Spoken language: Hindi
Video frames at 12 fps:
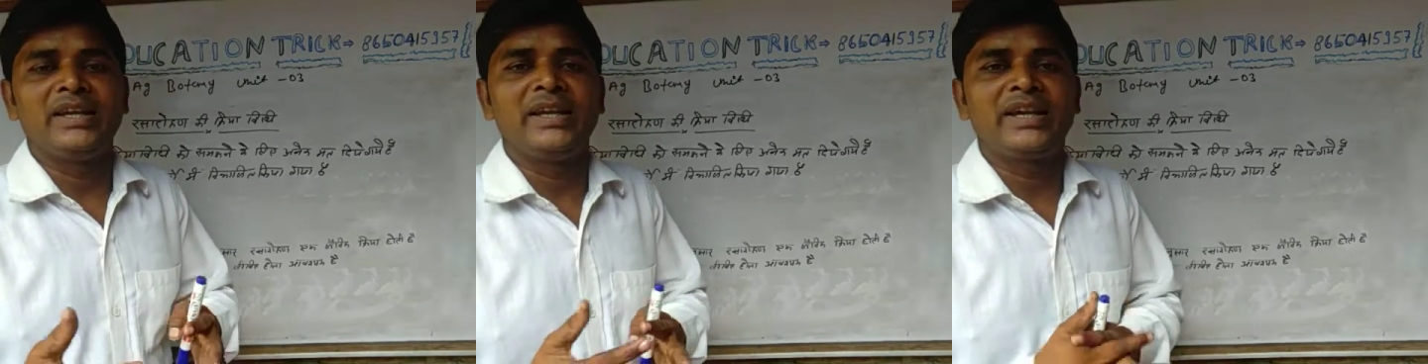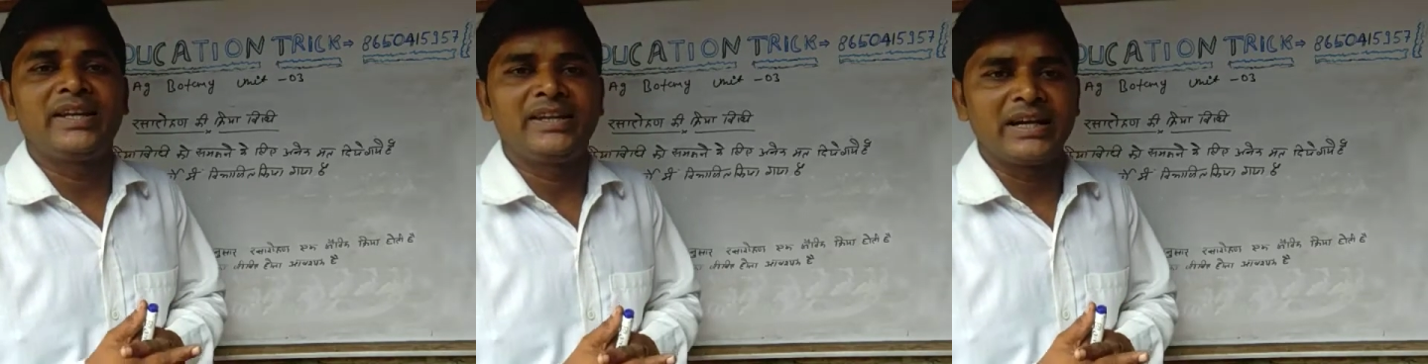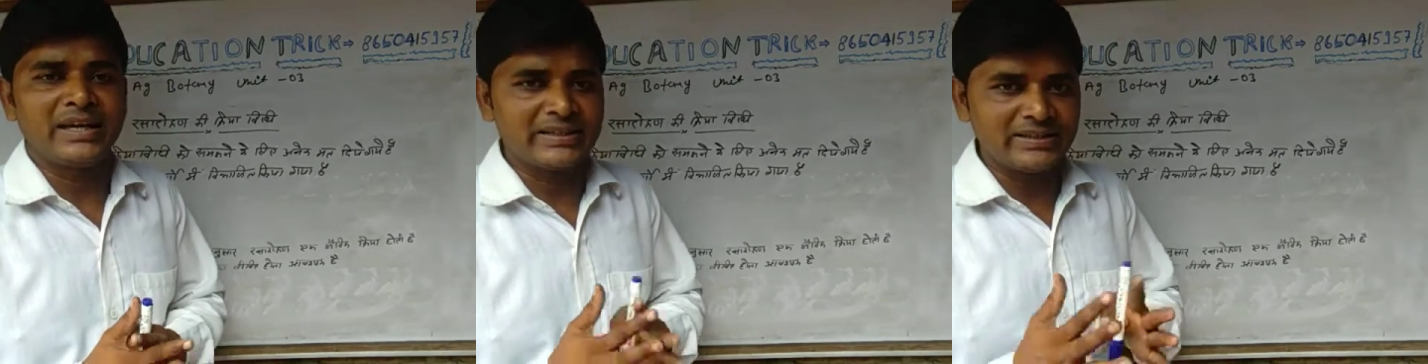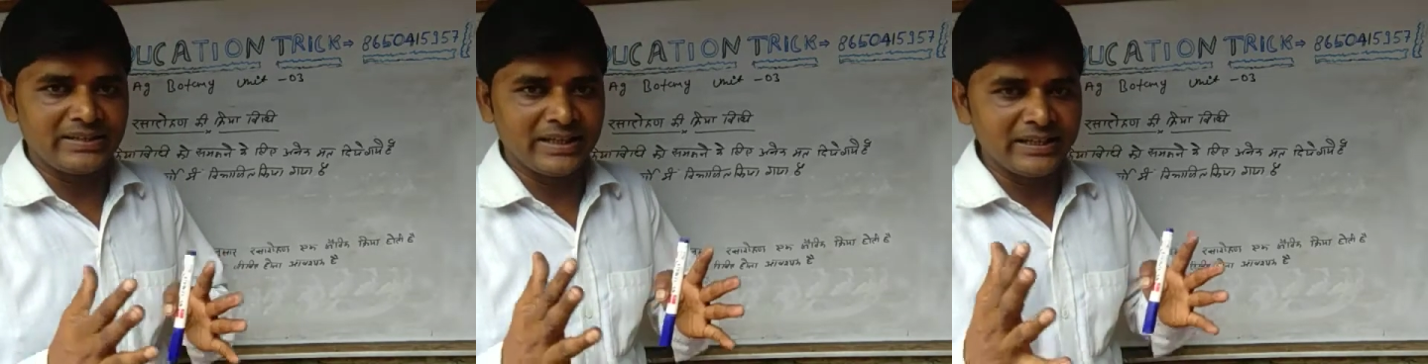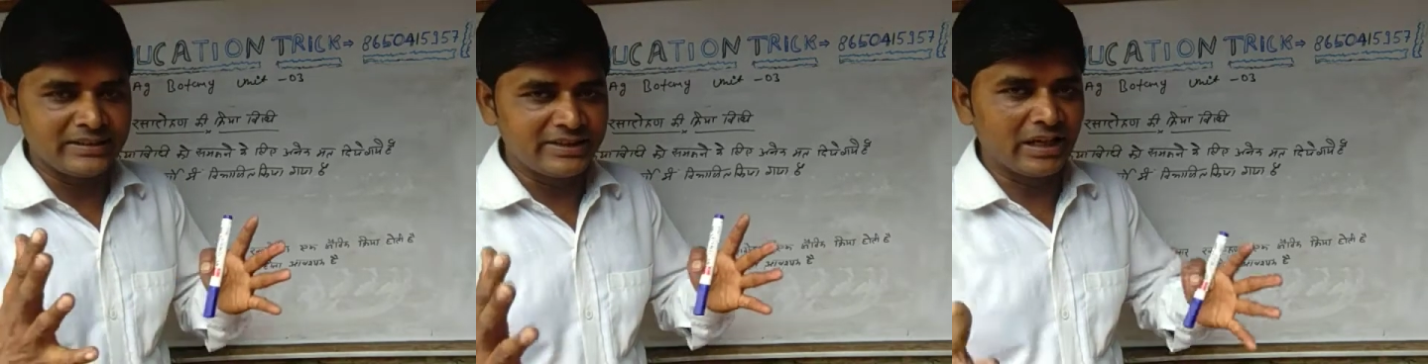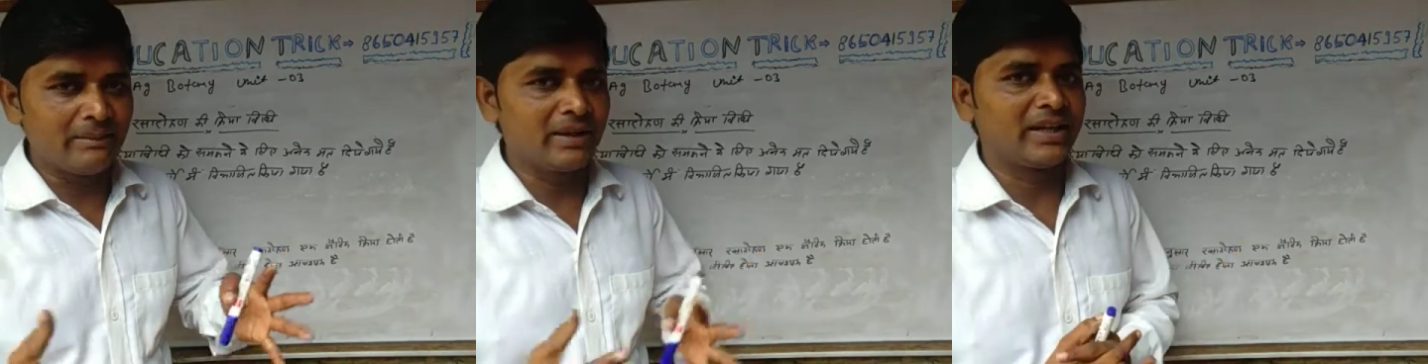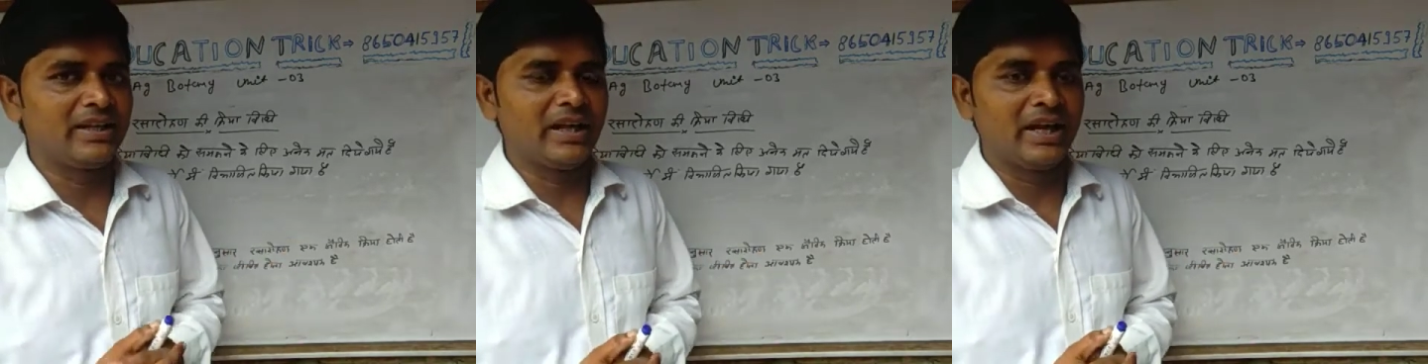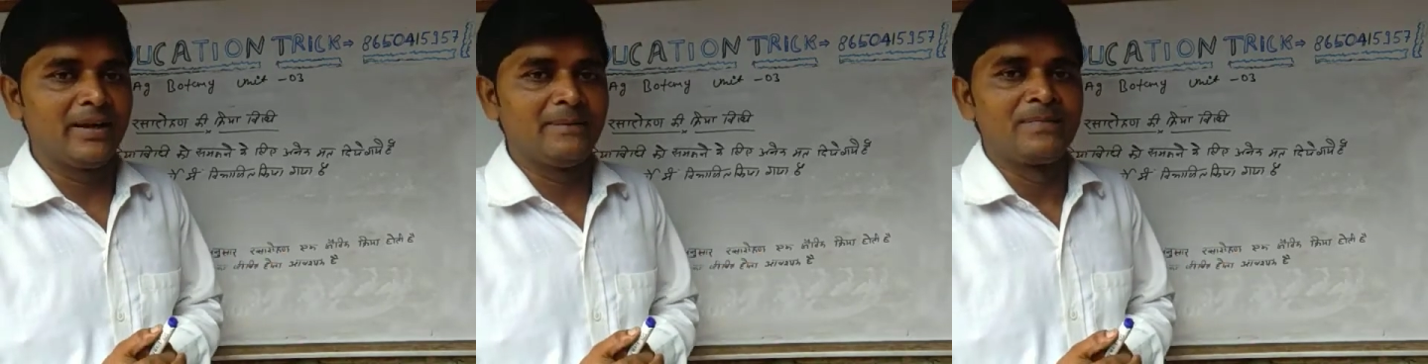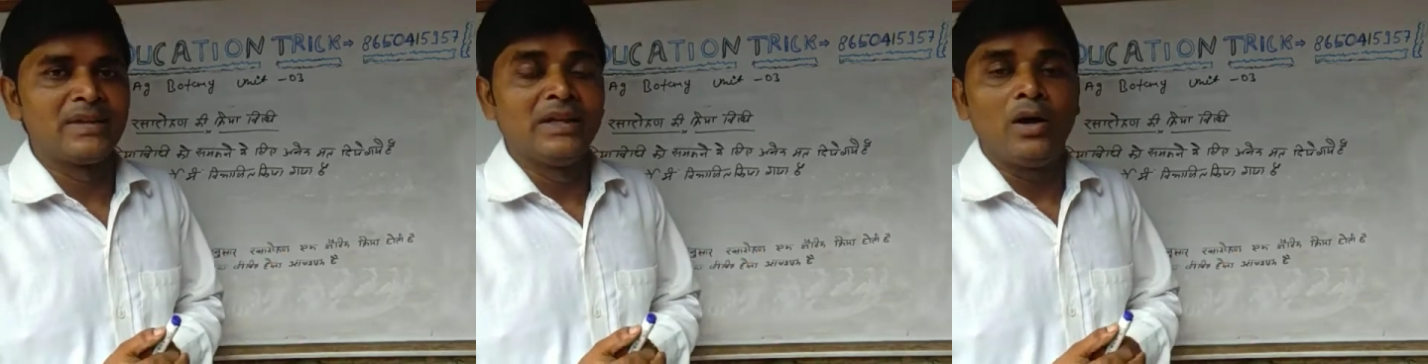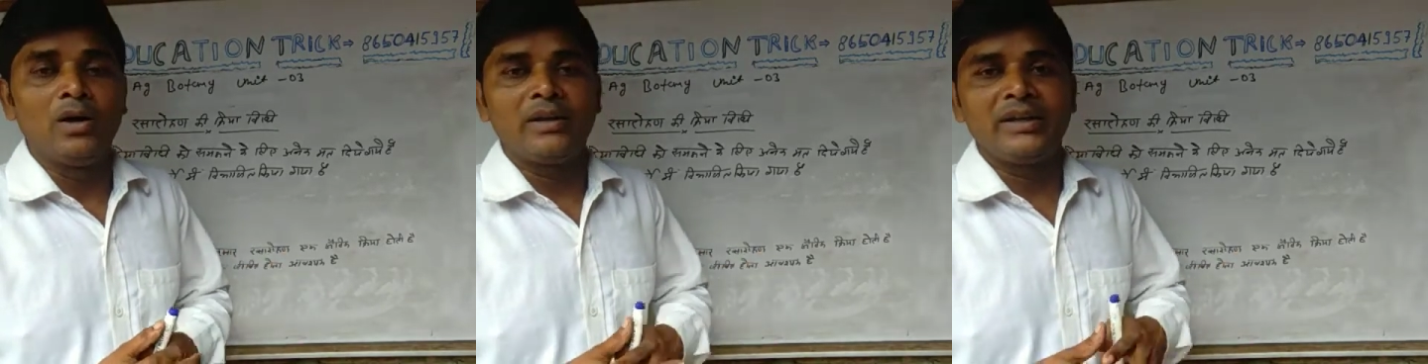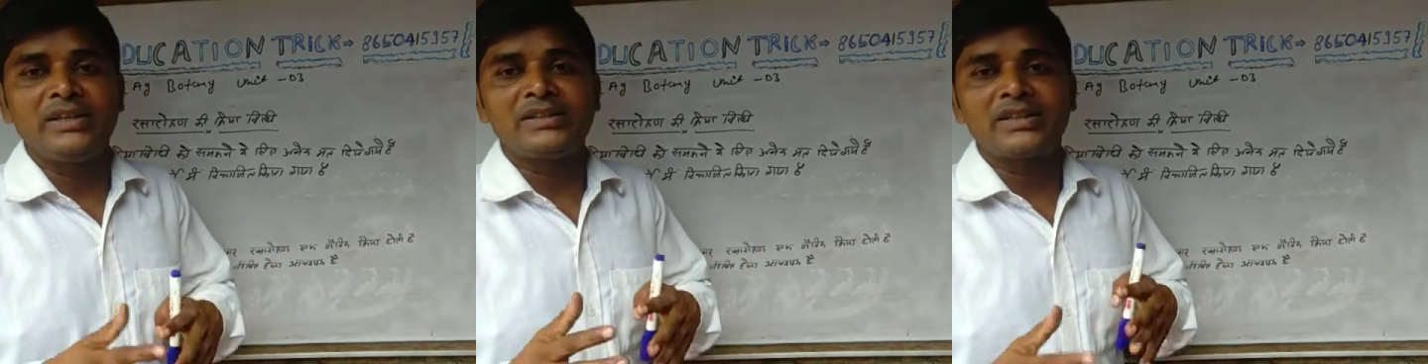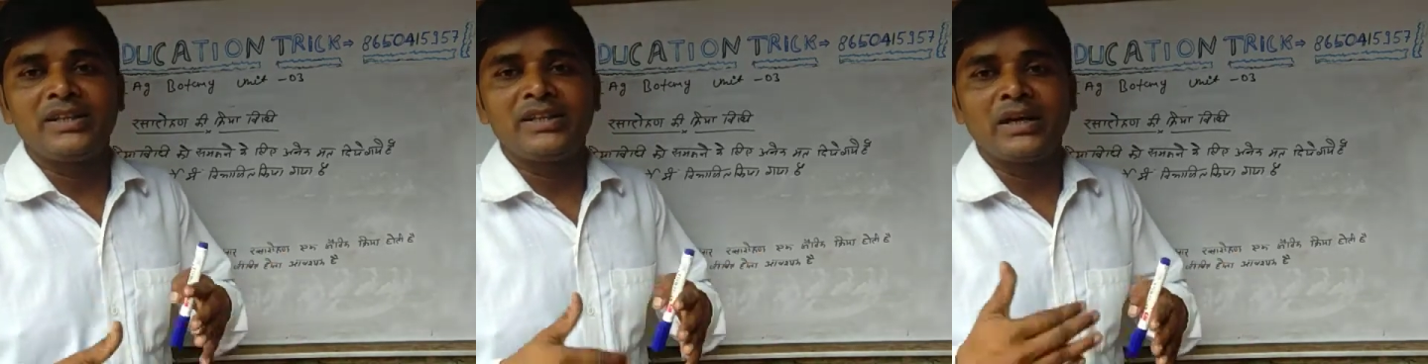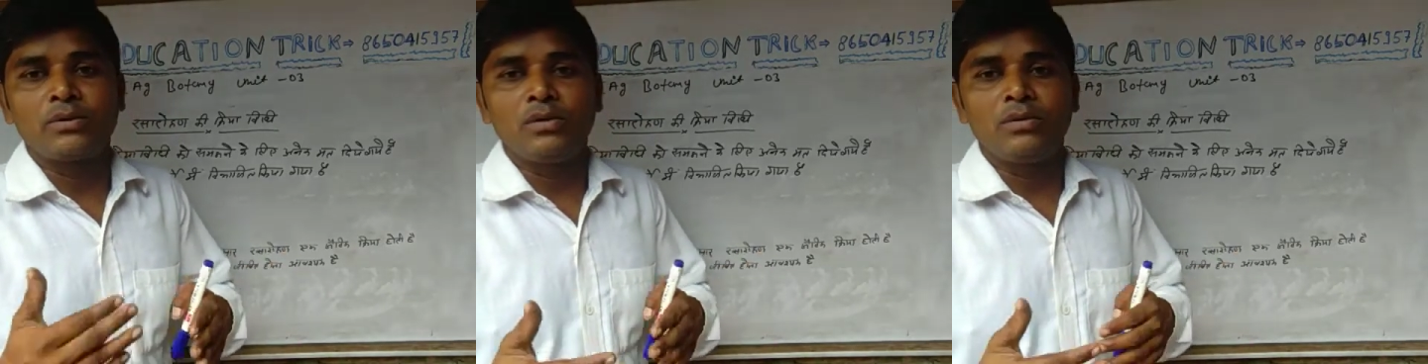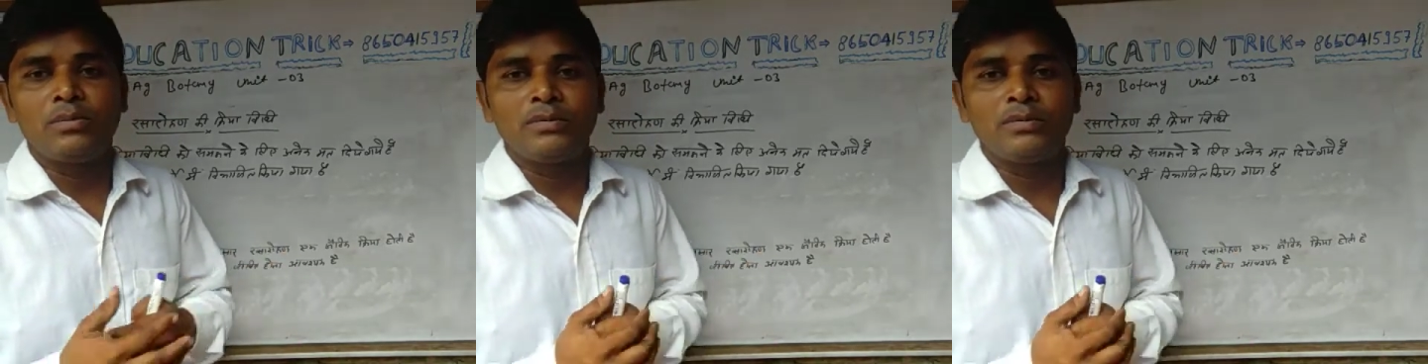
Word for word: एक क्रिया कैसी है जैविक क्रिया है और इस क्रिया को